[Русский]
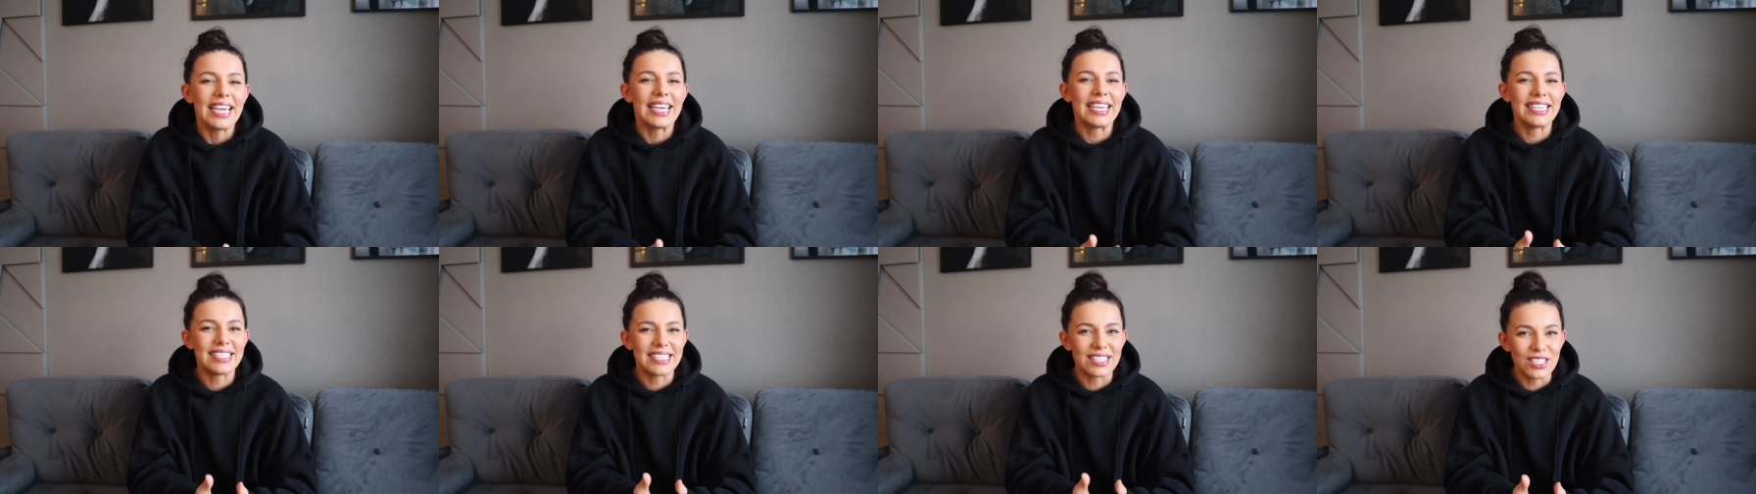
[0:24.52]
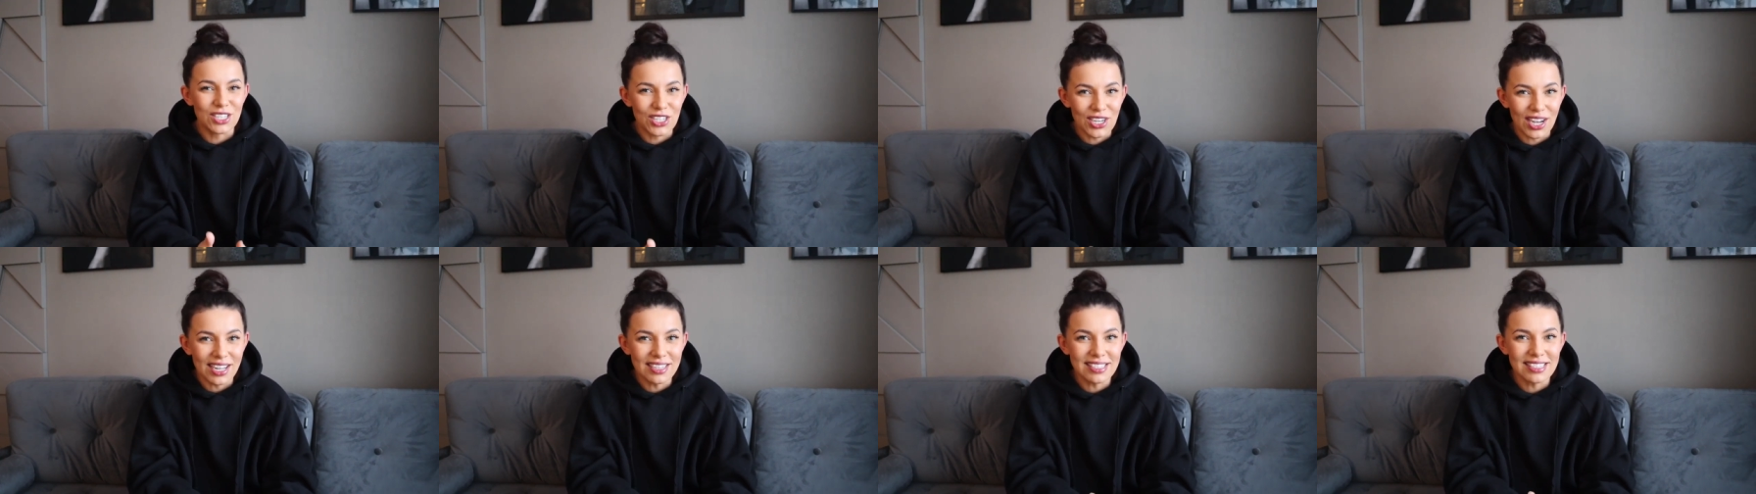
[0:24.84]
И
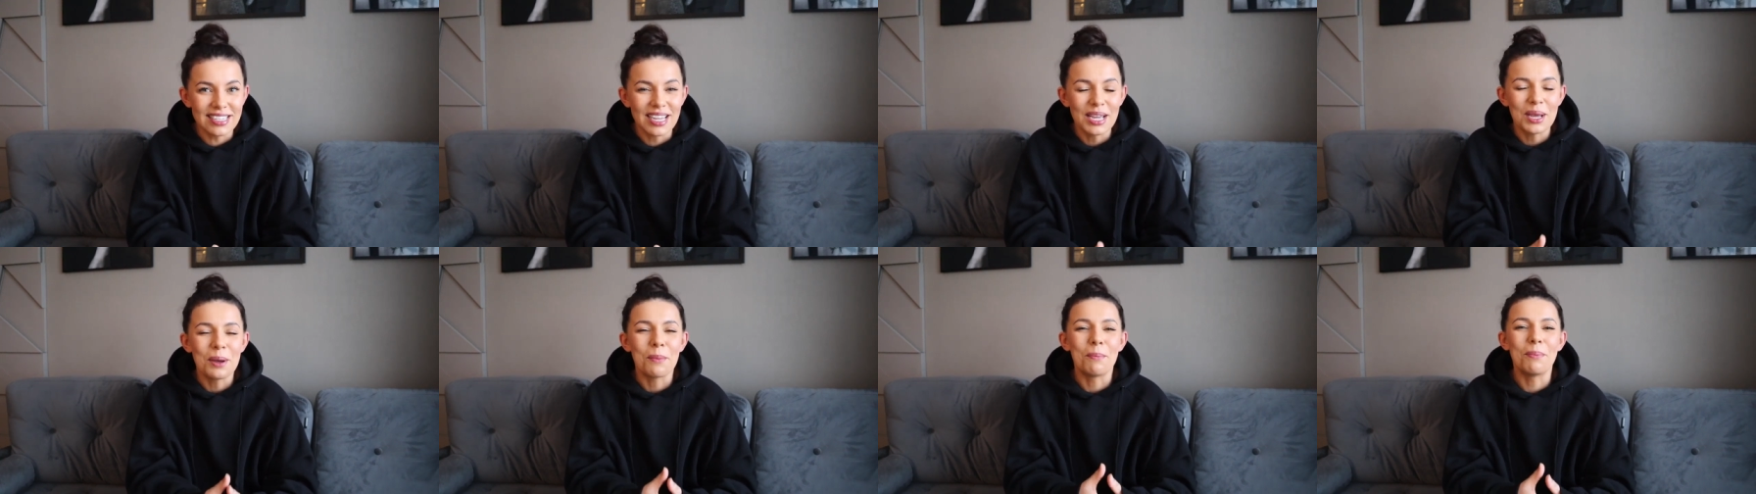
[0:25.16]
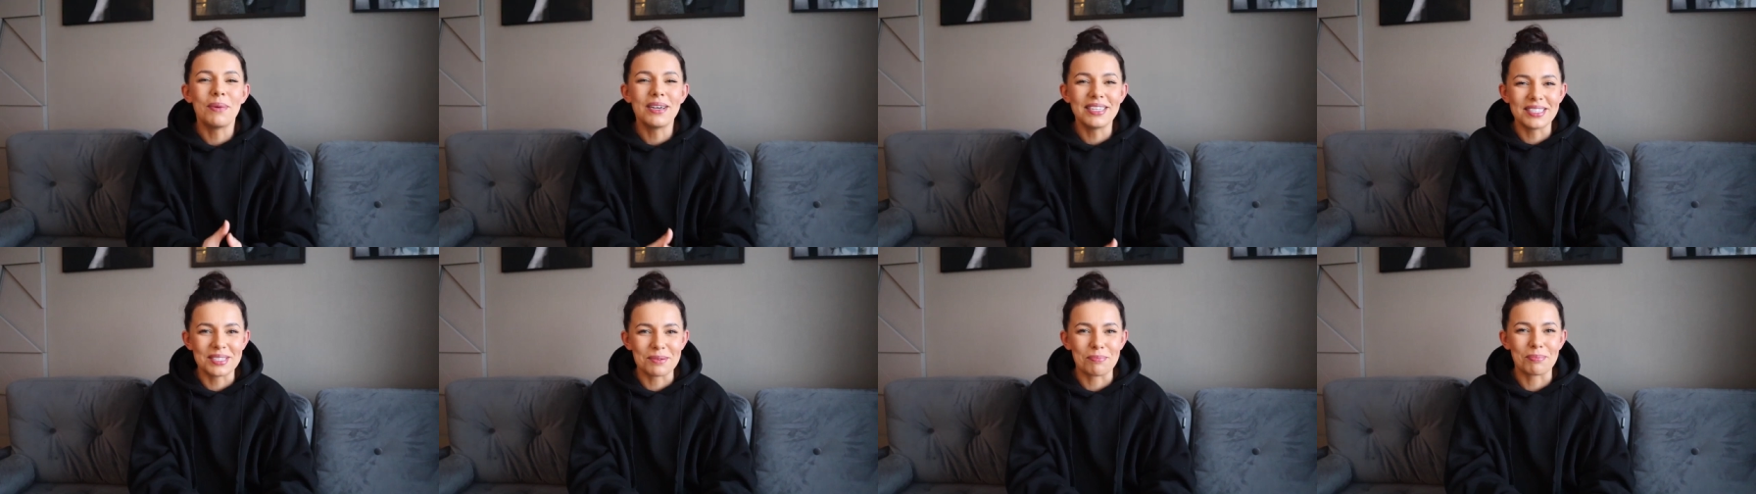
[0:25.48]
сейчас
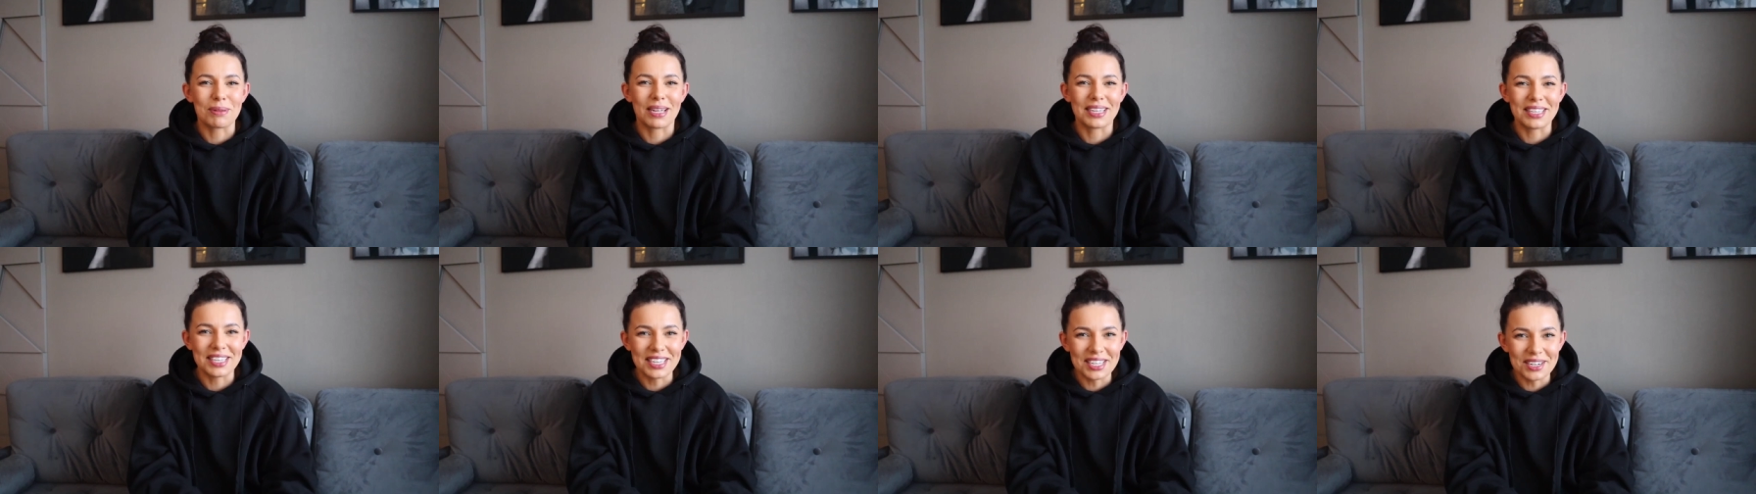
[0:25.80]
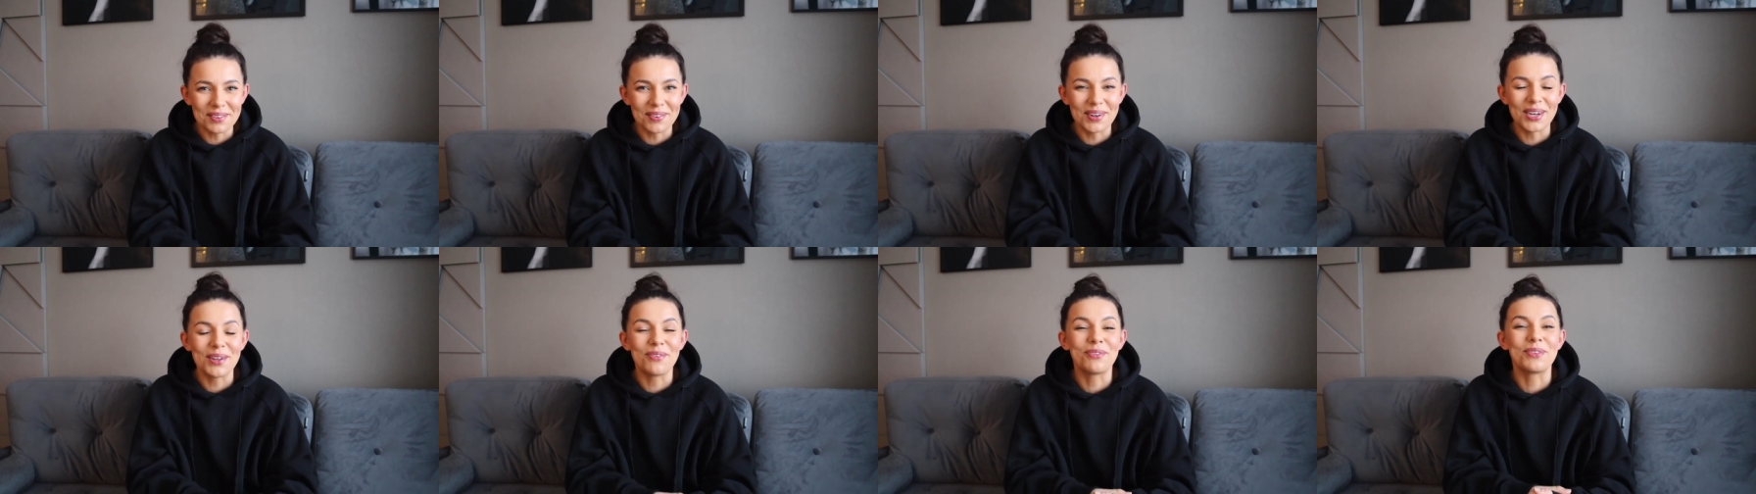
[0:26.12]
мы
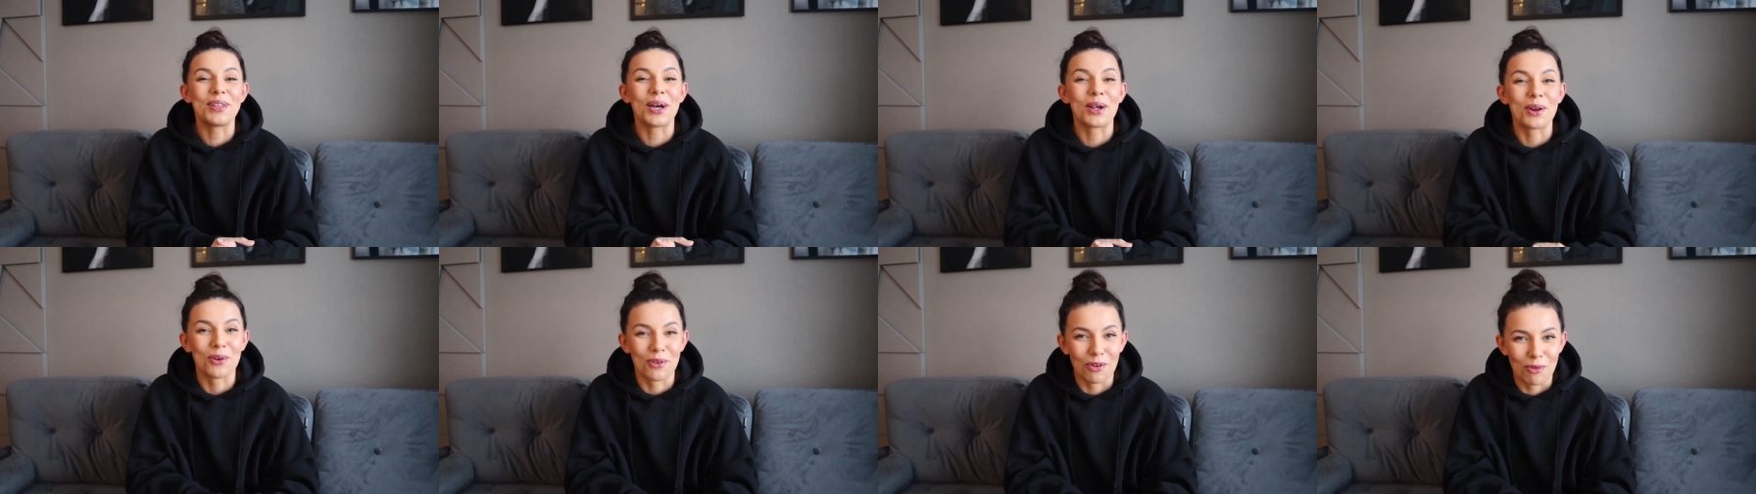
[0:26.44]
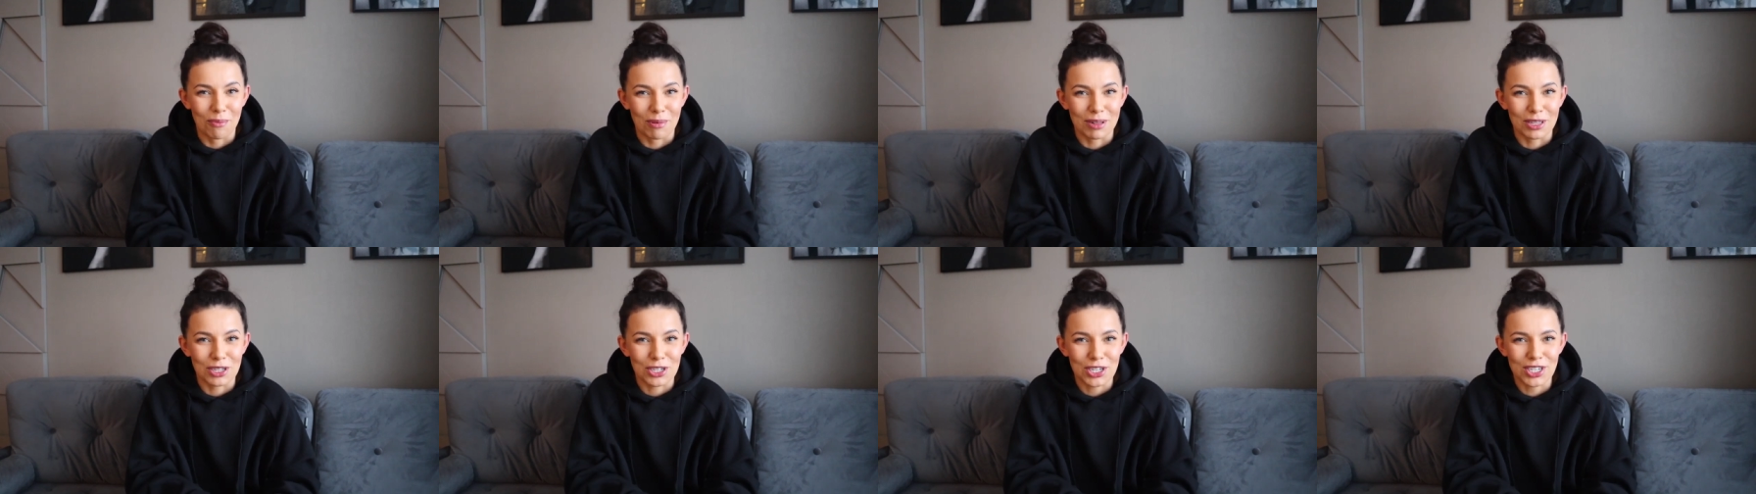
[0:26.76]
запланировали
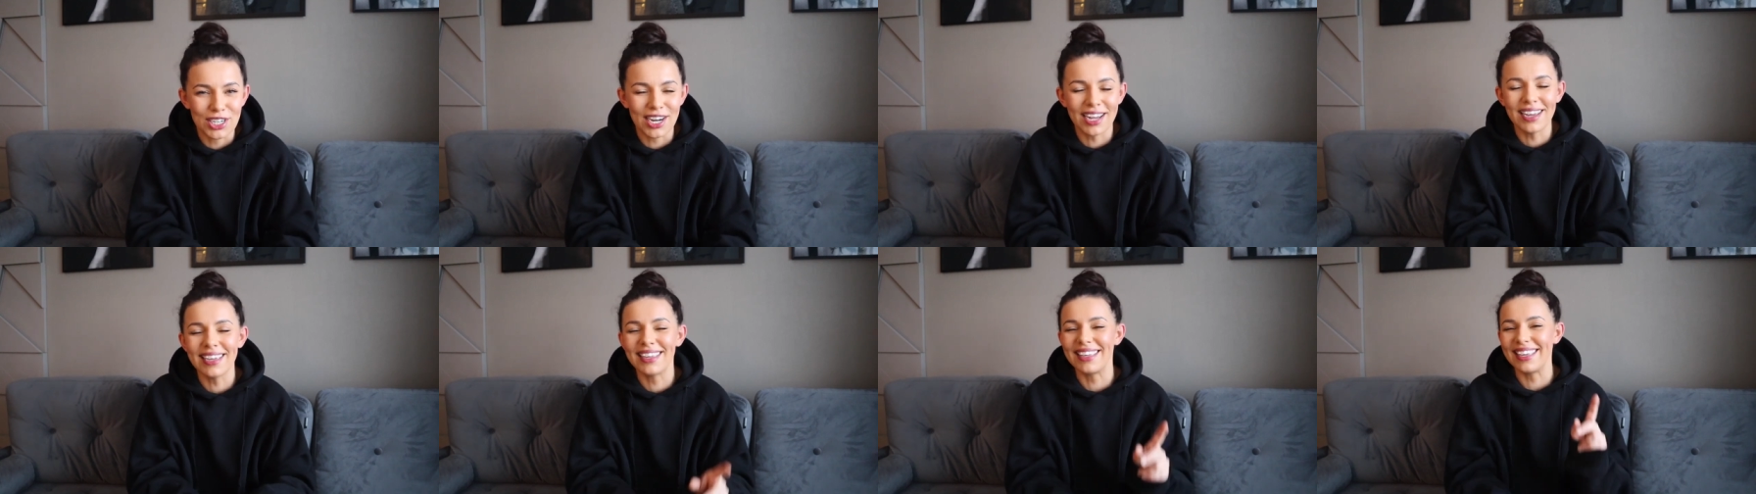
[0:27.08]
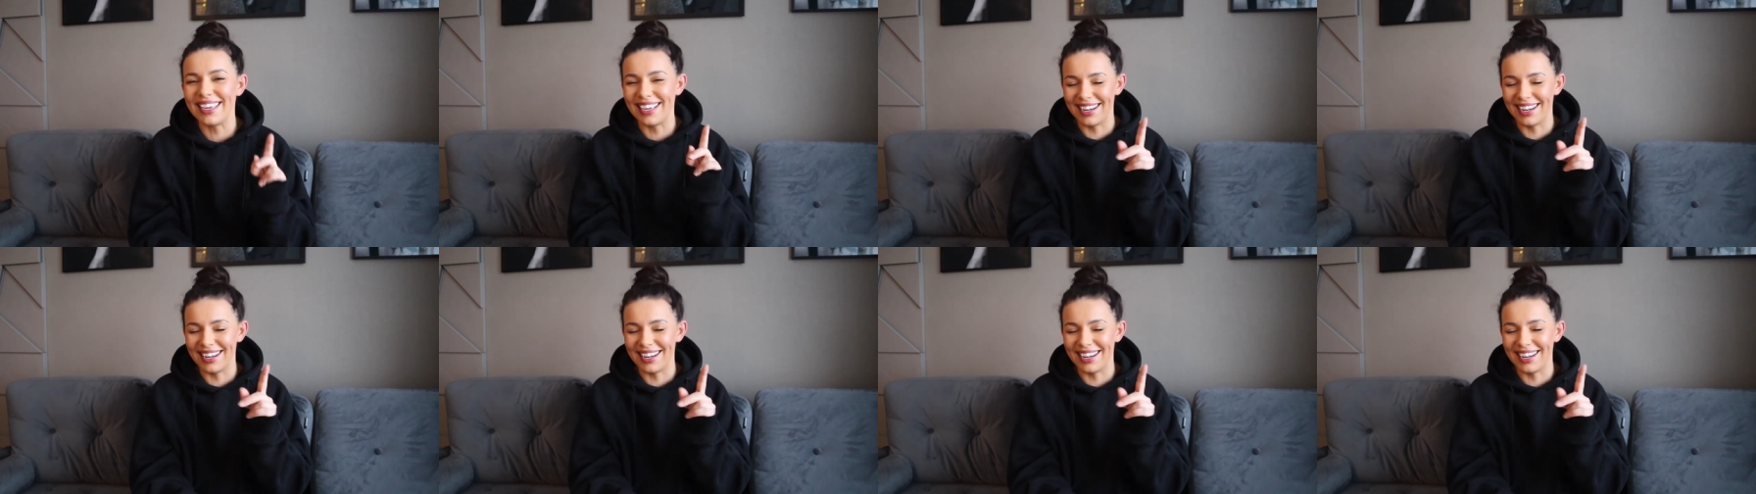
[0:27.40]
второго малыша,